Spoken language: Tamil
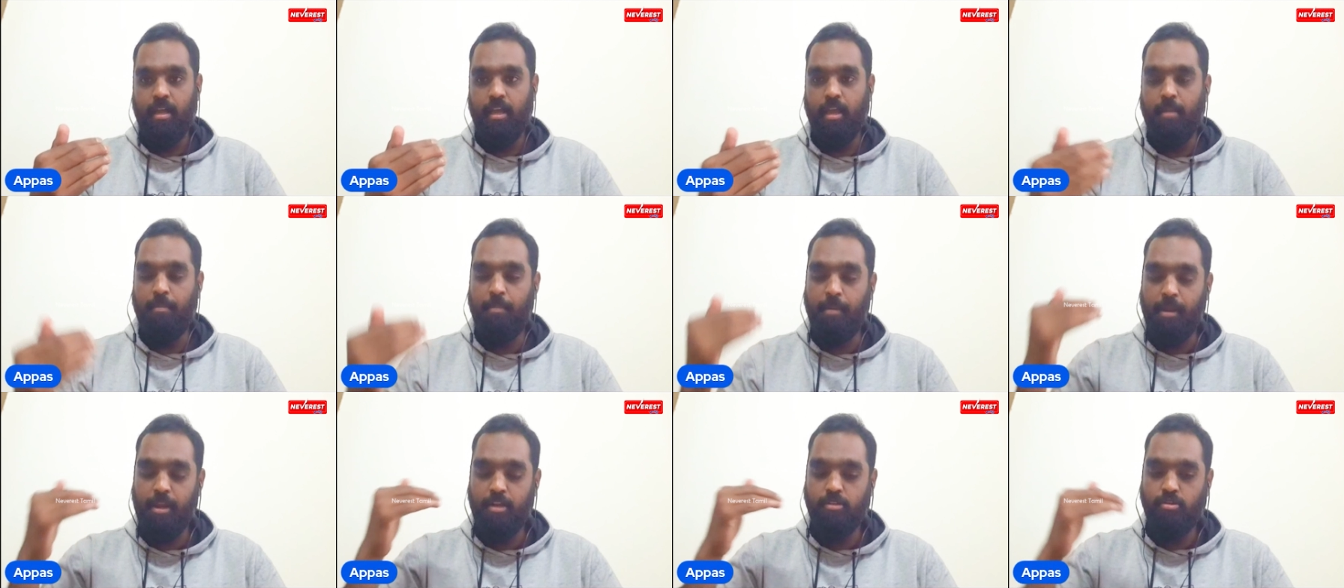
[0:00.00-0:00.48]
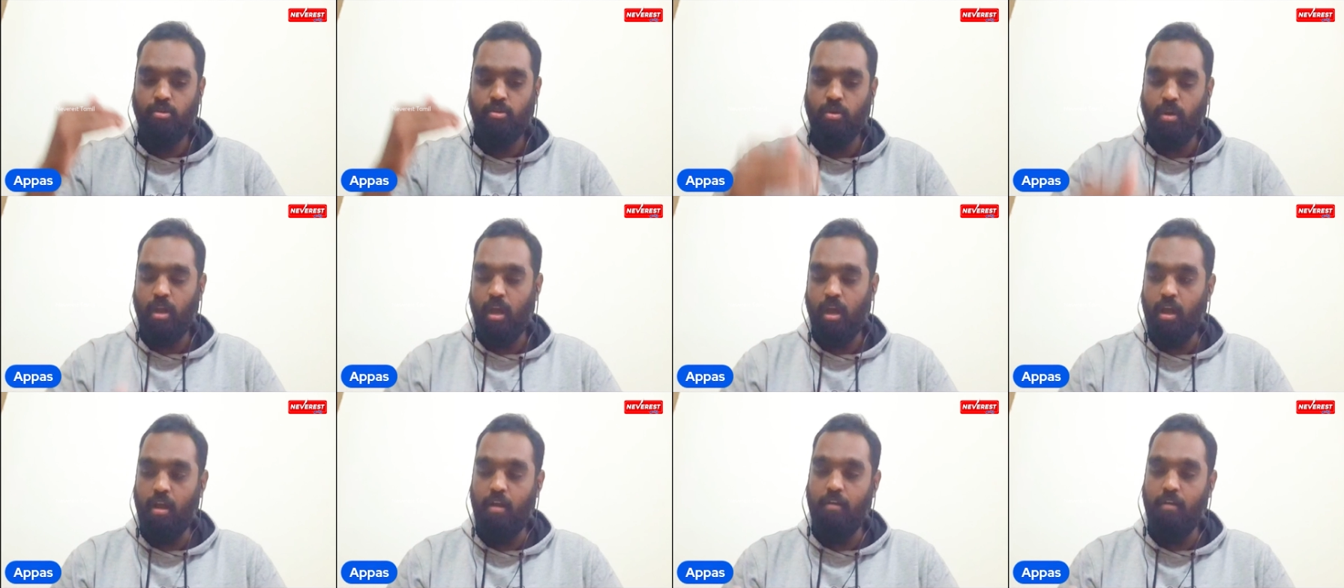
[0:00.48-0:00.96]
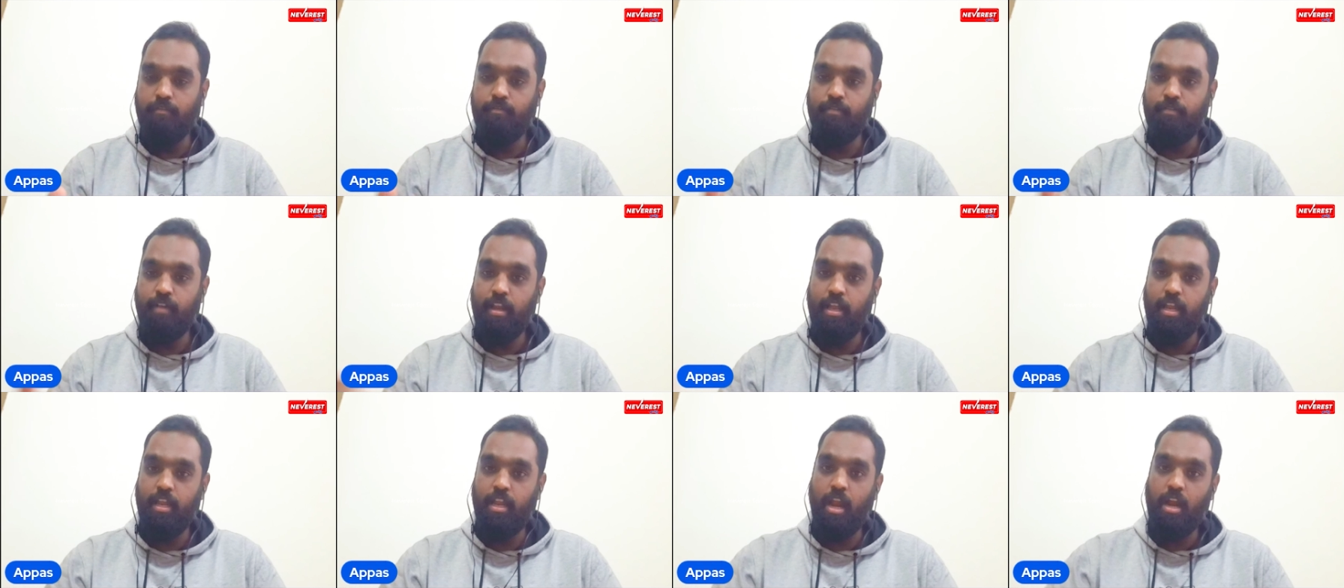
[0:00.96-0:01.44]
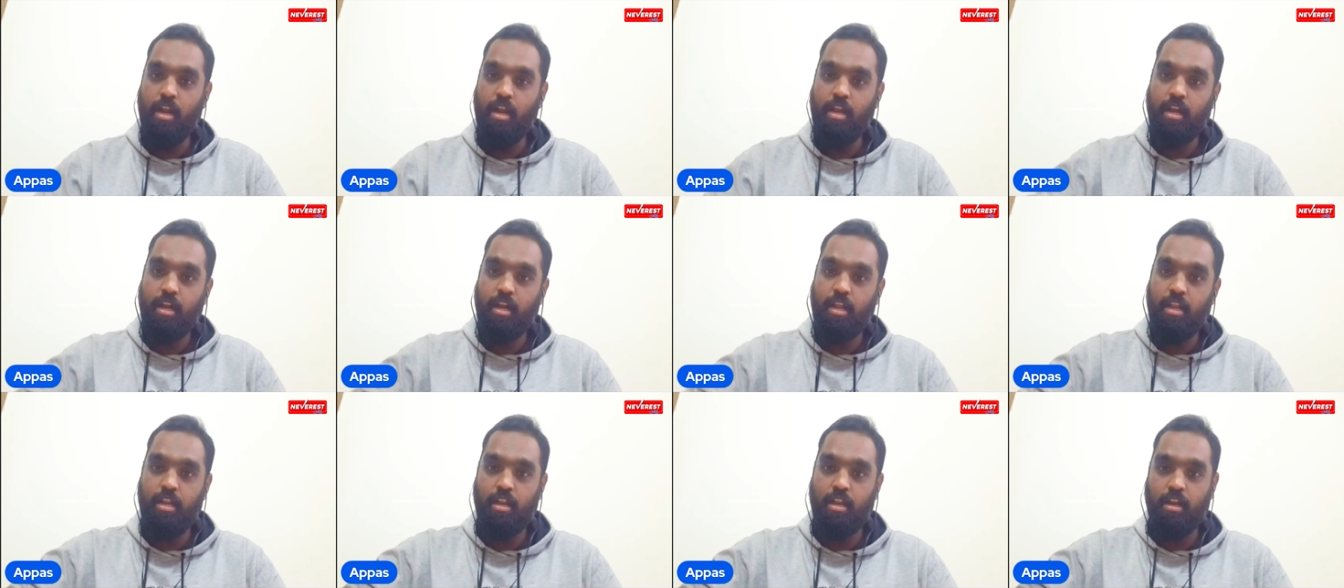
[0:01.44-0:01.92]
எப்படின்னு சொன்னா
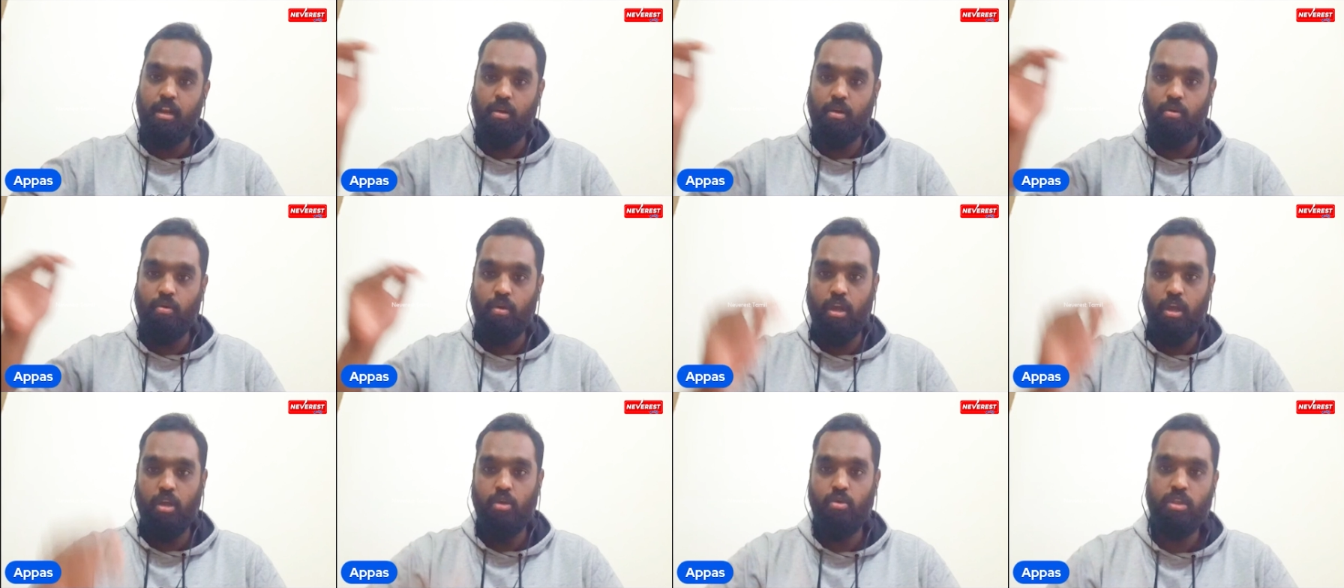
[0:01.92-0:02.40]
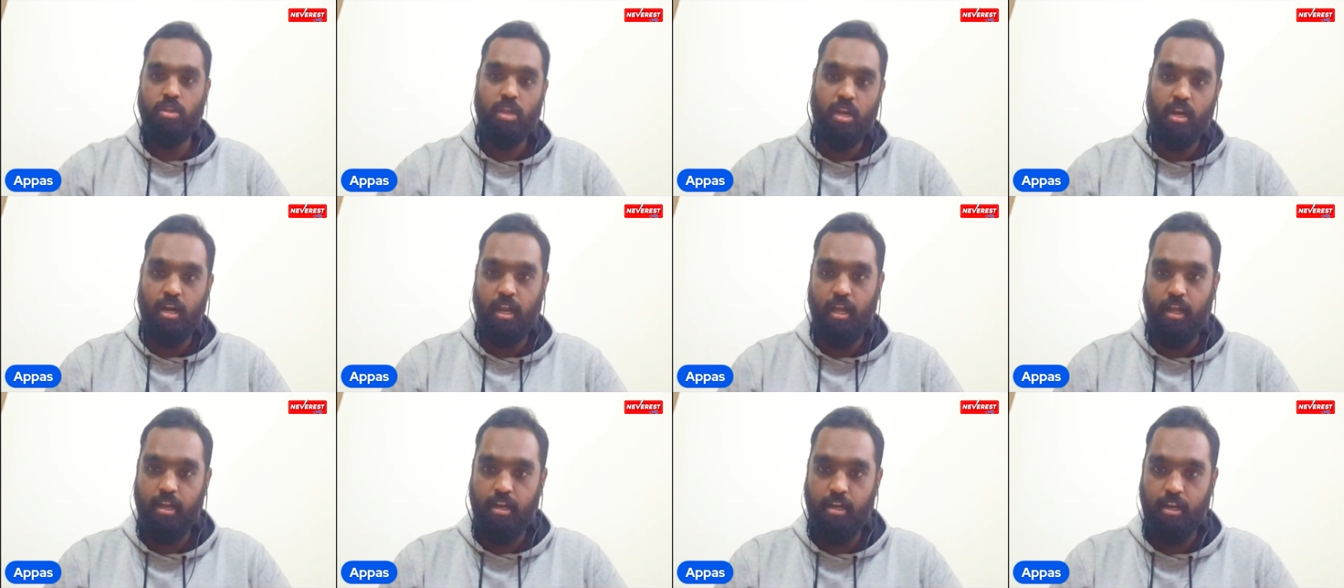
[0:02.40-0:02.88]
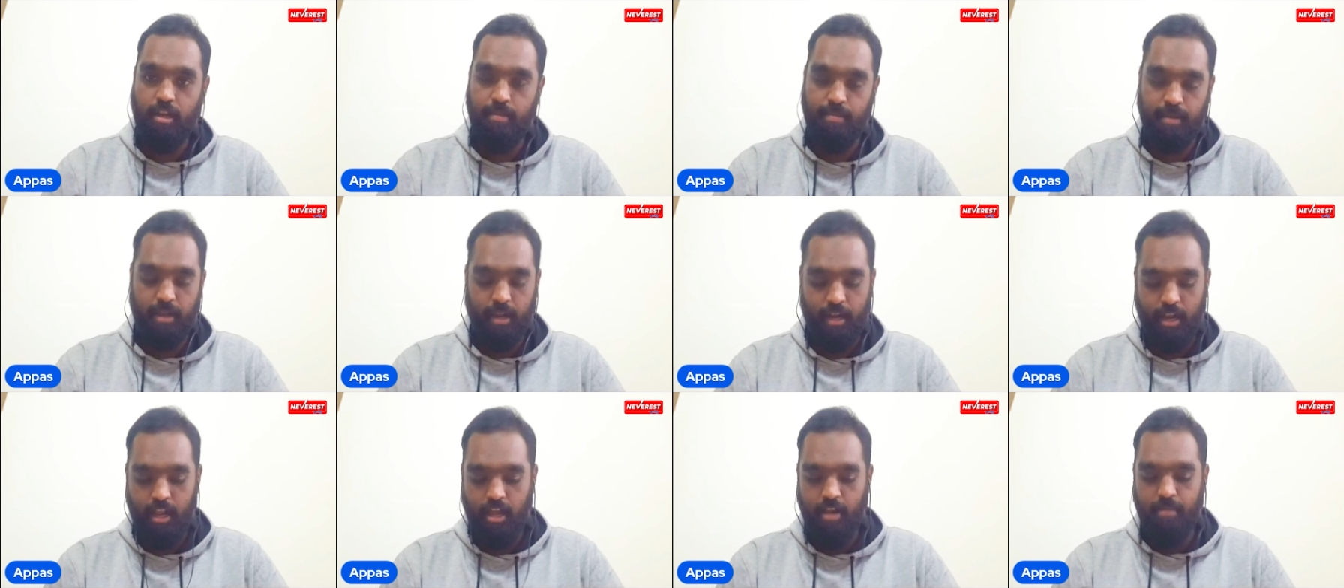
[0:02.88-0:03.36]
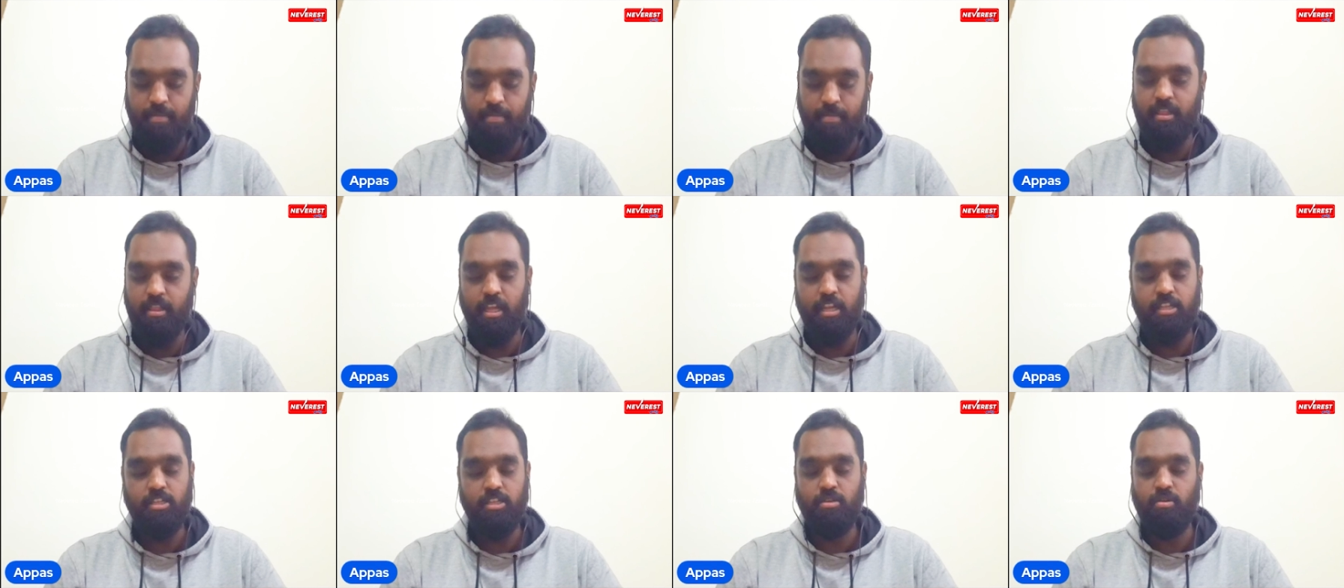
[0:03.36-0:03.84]
வெளிநாடுகளில் இருக்கக்கூடிய யூதர்களை நமக்கு எல்லாருமே
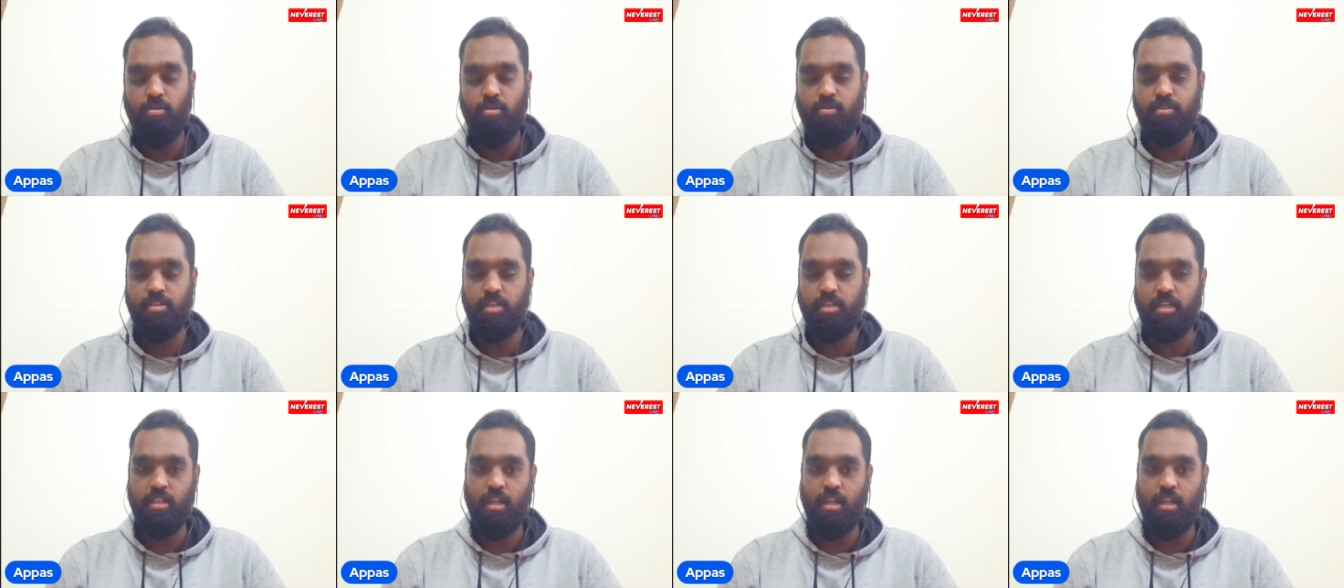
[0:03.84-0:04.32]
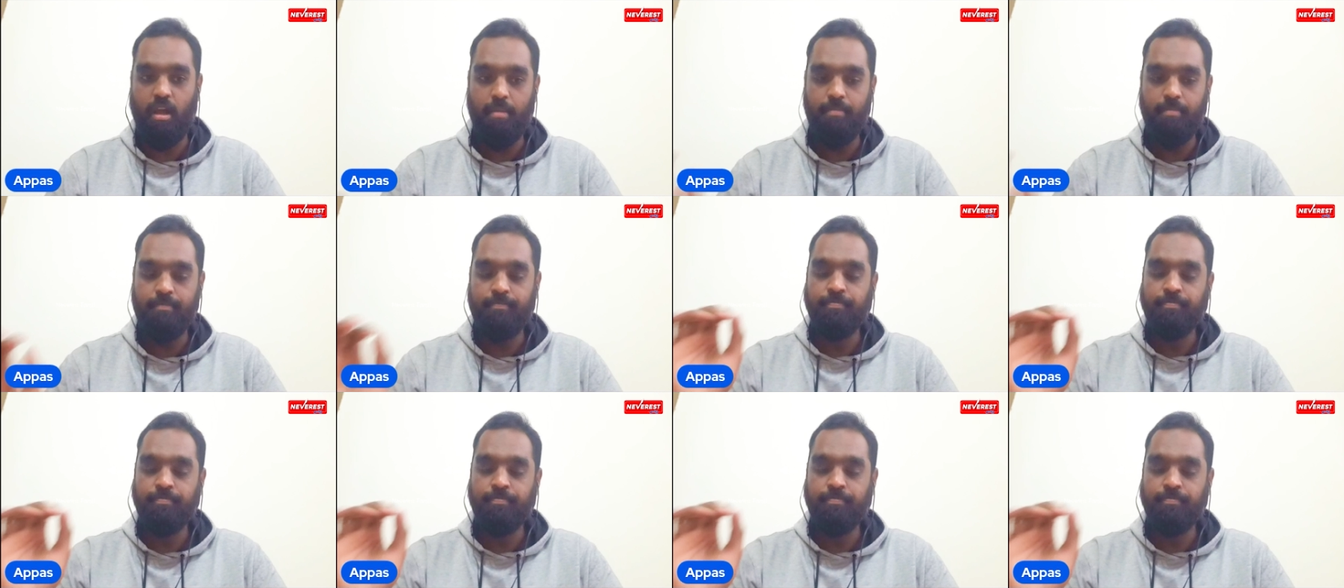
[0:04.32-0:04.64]
தெரிஞ்ச ஒரு விஷயம் தான்